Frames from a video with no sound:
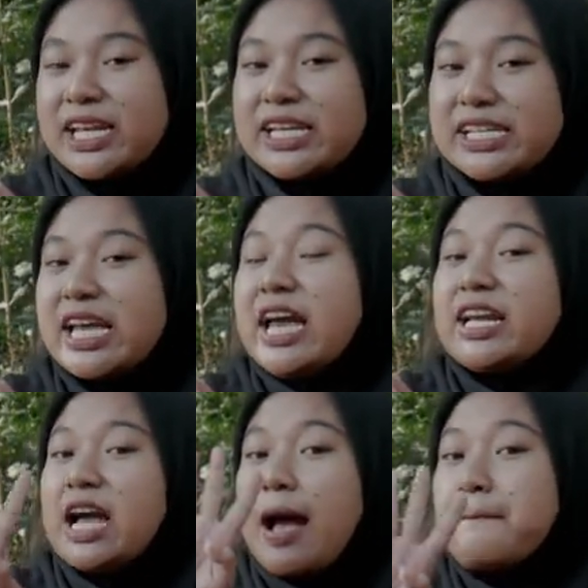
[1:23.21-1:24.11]
ini di
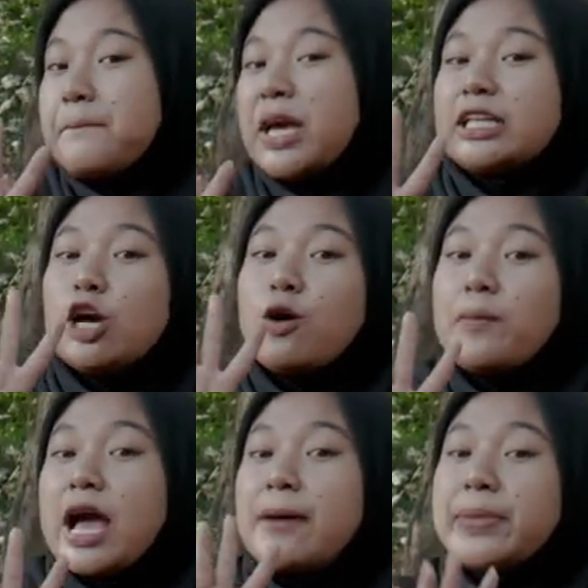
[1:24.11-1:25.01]
harga
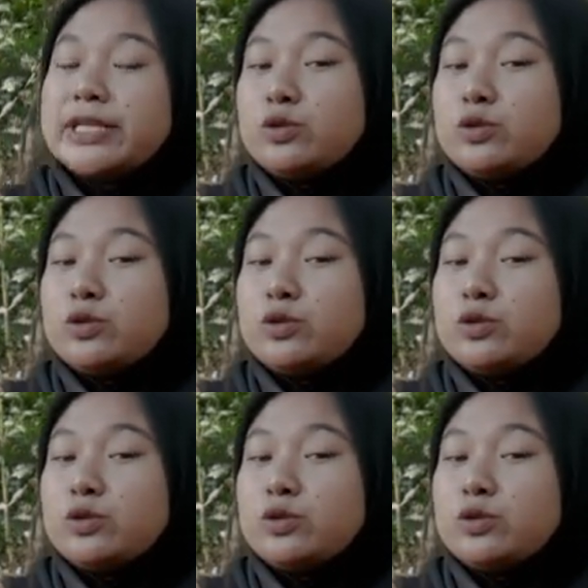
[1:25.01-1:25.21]
4,4